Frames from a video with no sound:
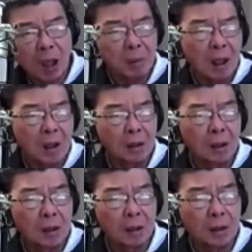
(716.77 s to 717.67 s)
Sa
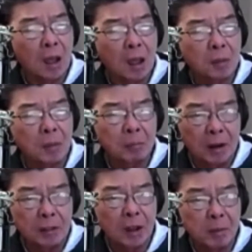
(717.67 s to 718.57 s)
kabilang uh,
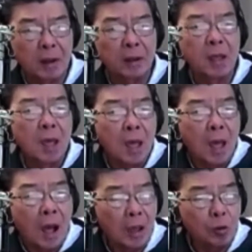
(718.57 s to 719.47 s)
kakaibang balita naman,
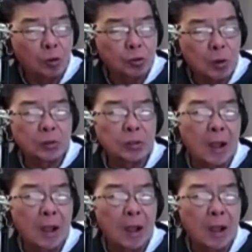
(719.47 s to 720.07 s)
ayon